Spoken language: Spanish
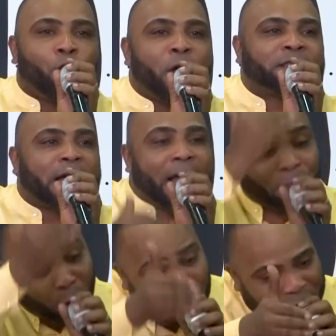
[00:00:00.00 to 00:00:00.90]
Dios no ha
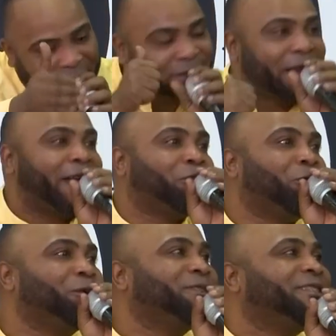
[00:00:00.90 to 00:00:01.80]
sanado lo quiere sanar
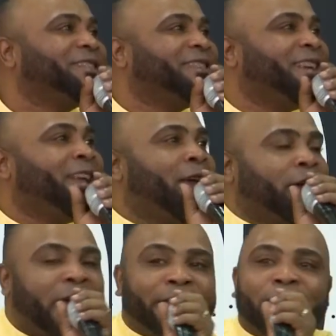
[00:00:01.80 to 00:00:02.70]
tú.
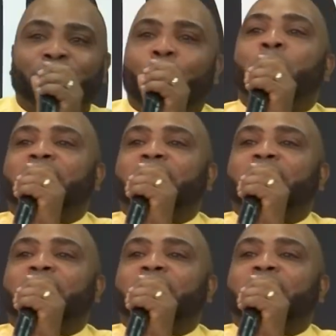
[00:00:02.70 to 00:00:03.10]
Que a quien Dios